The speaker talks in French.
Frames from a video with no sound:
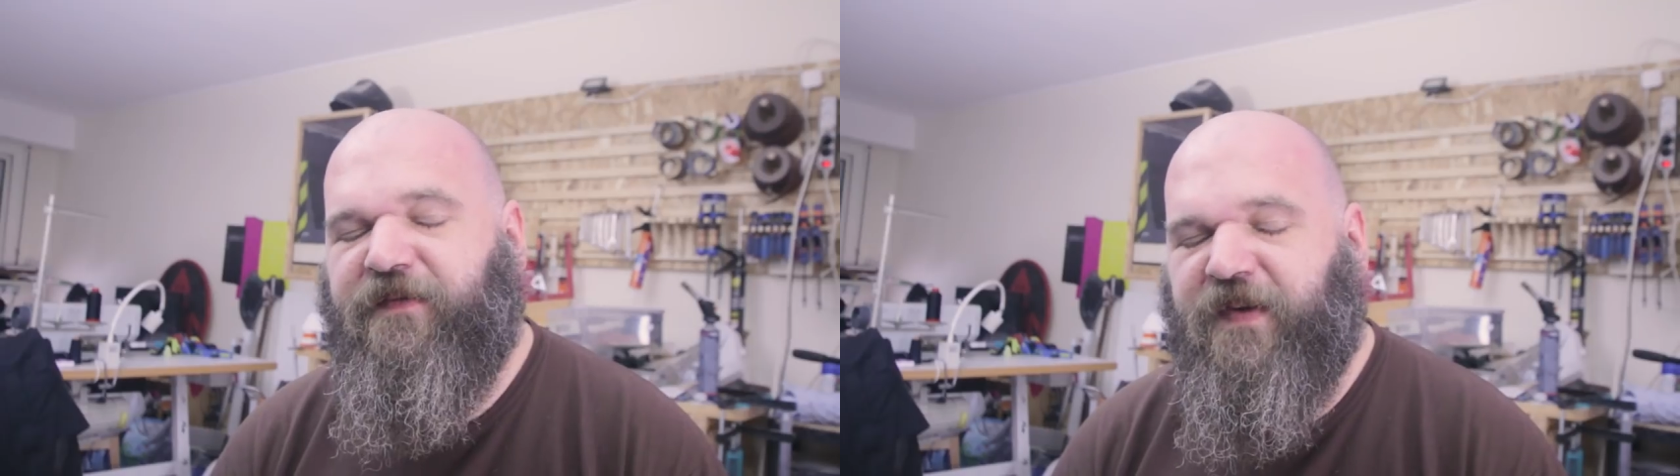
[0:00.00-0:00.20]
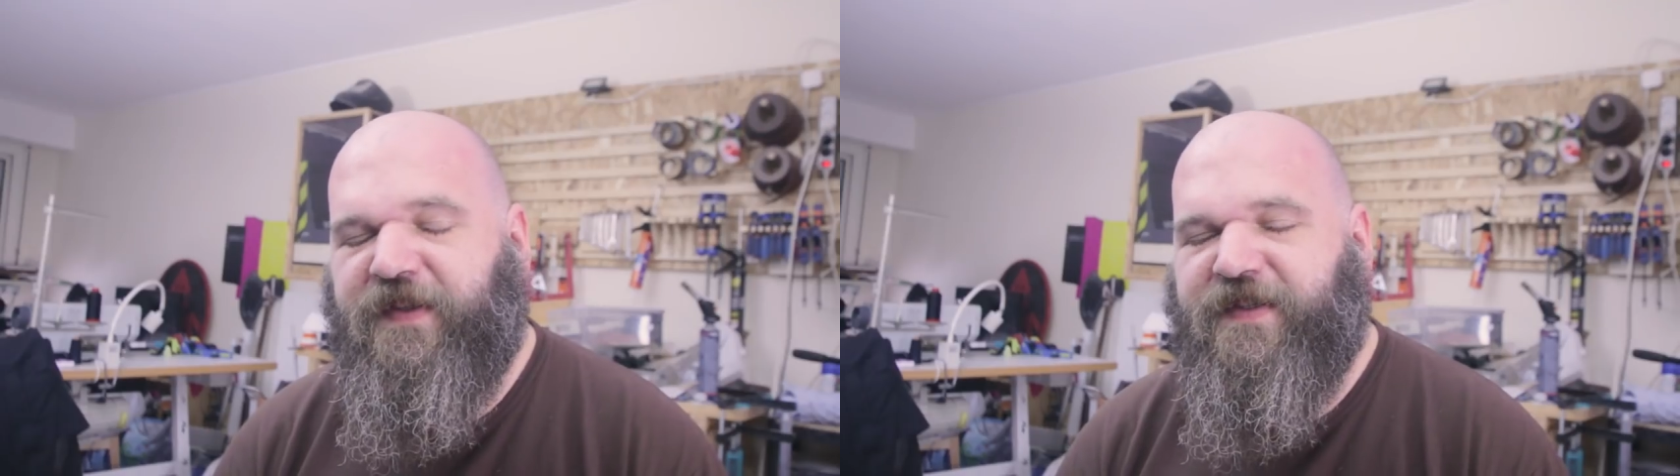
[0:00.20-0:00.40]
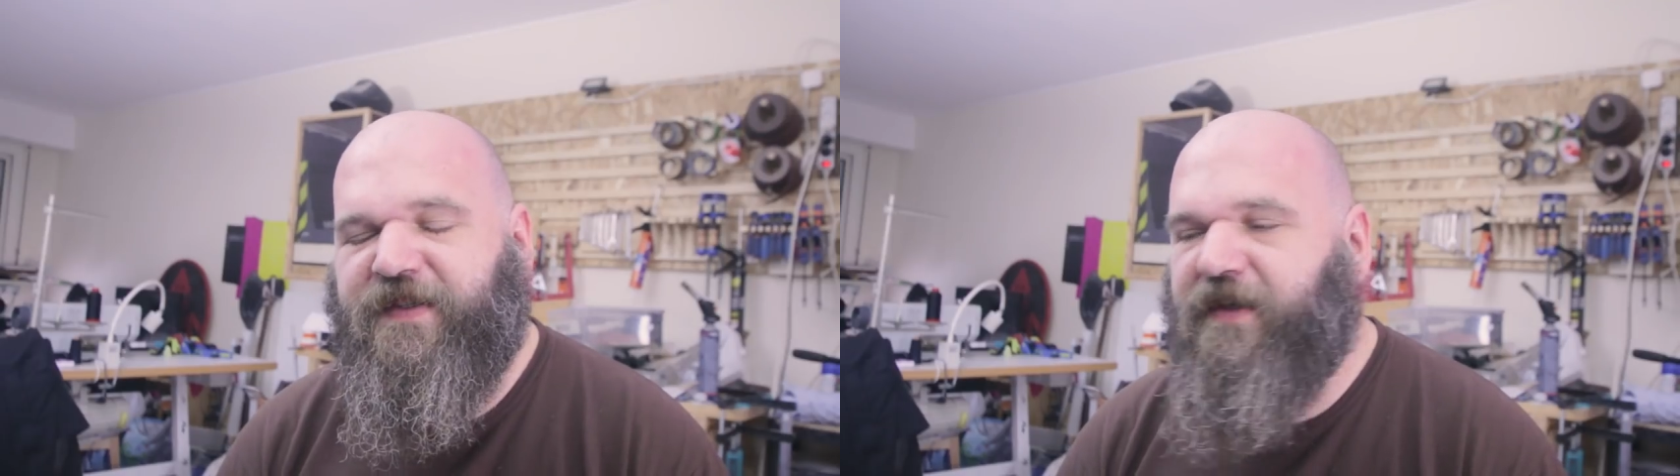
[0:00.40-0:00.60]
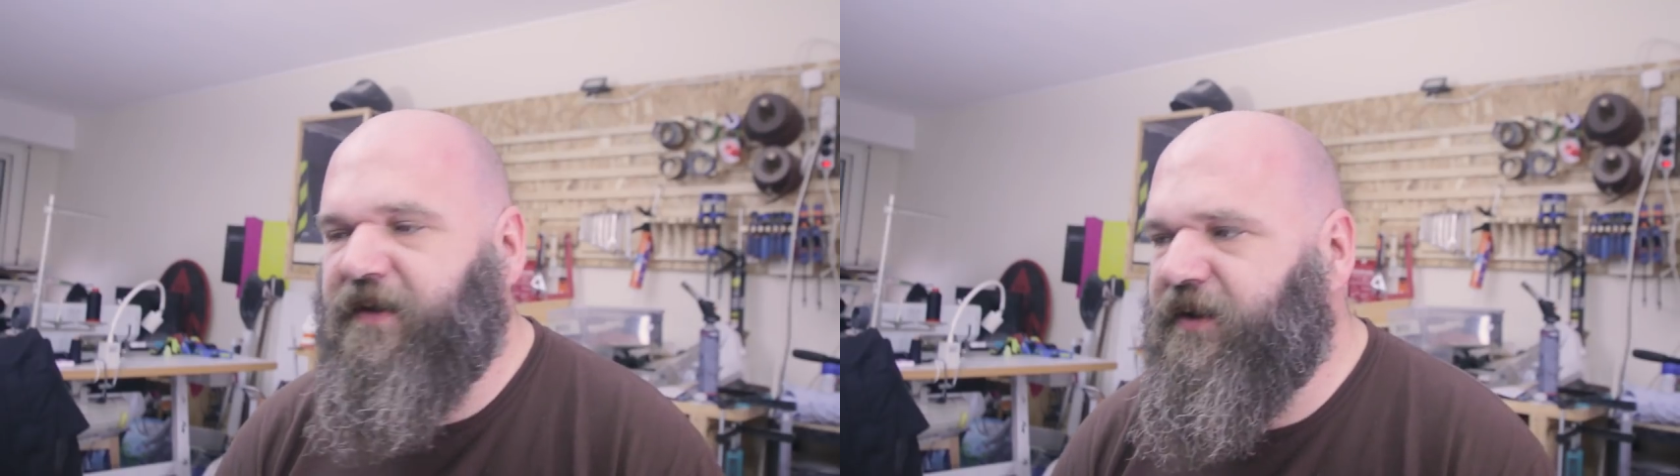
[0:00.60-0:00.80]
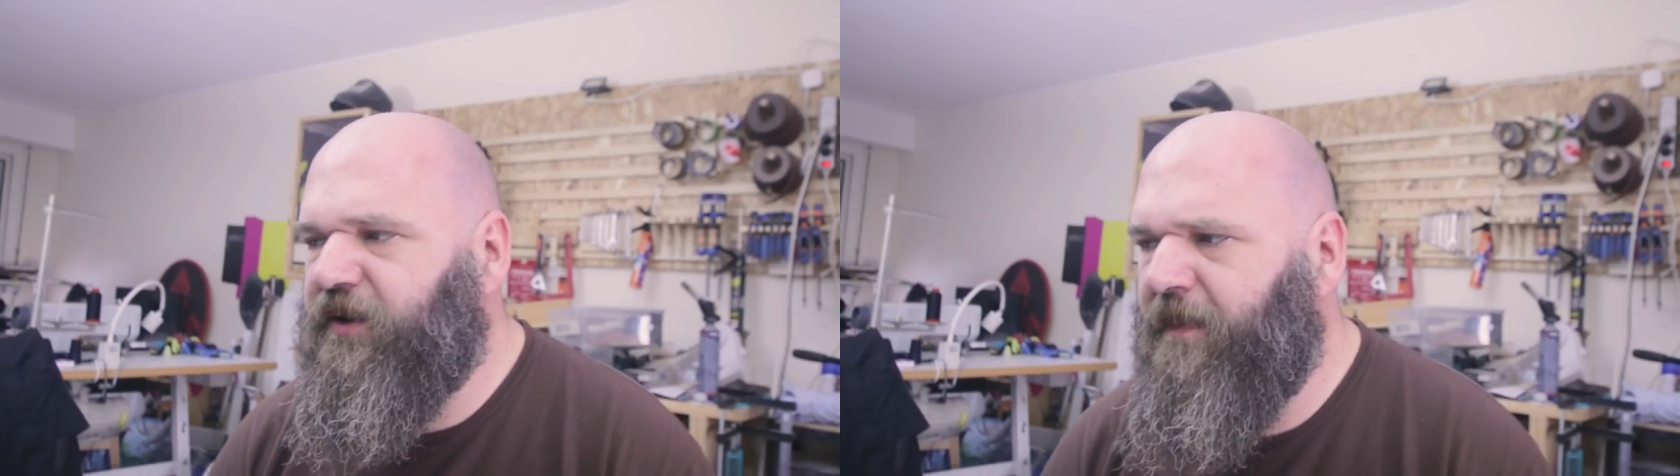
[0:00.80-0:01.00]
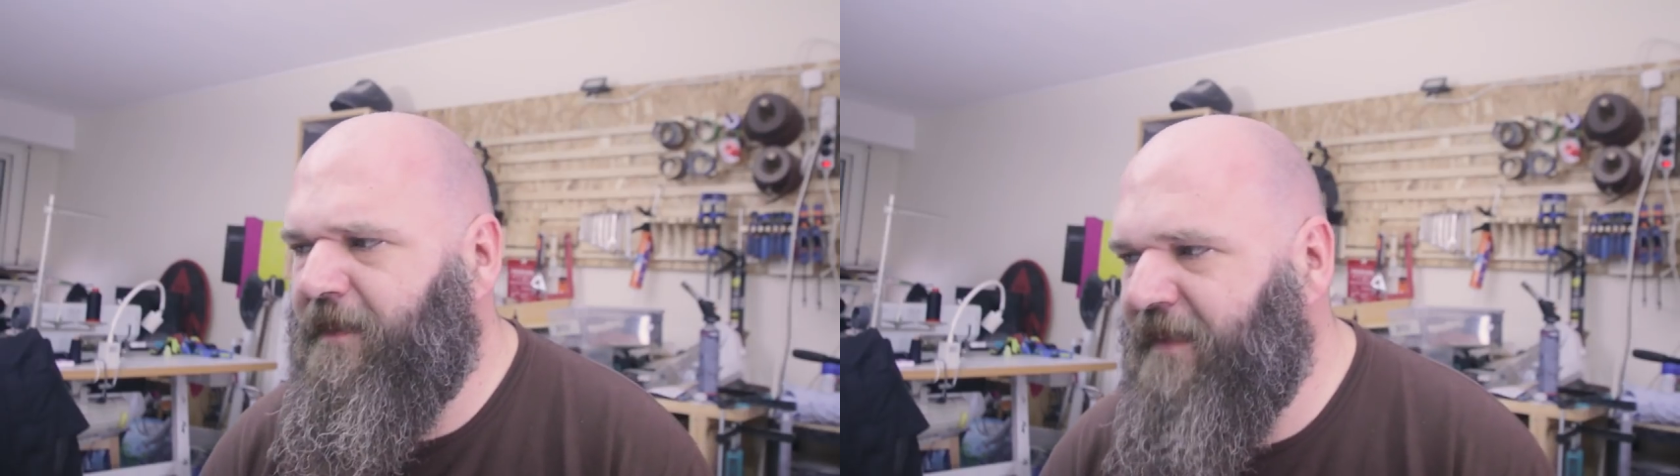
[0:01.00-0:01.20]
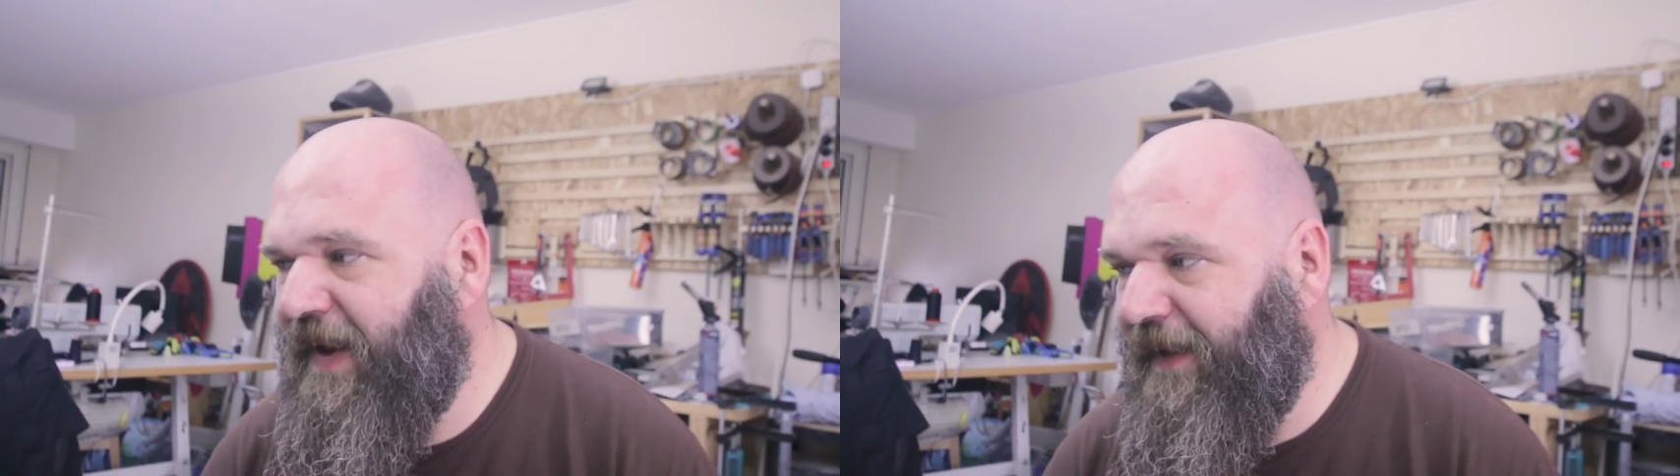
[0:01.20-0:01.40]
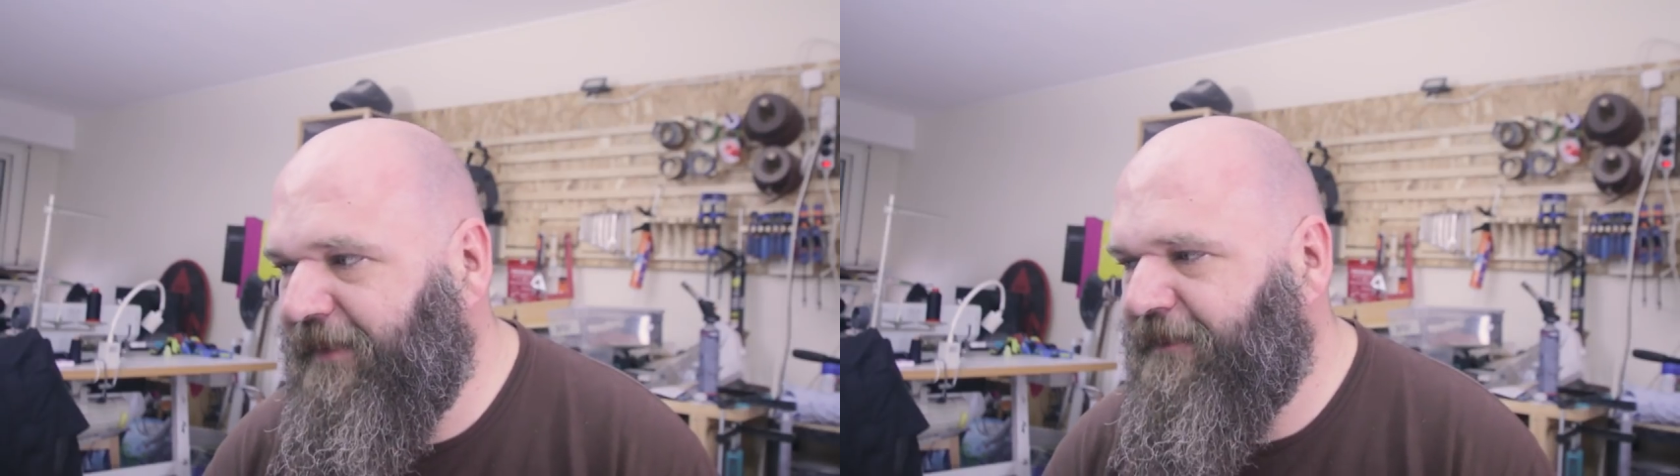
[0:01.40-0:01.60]
25
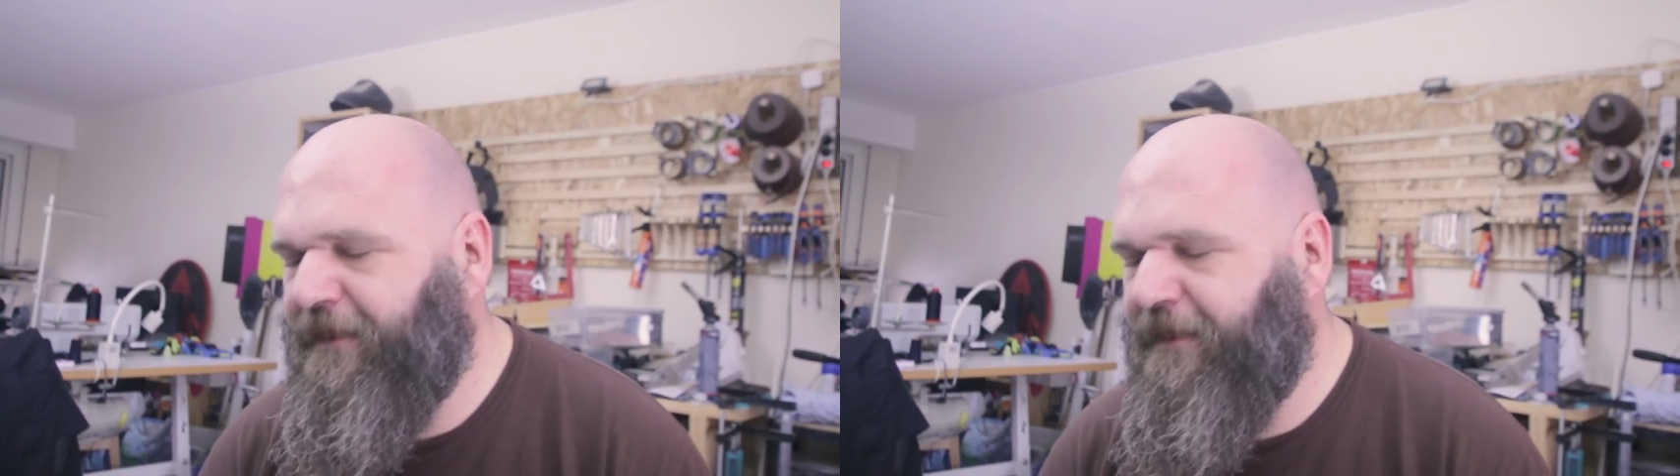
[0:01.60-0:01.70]
mai,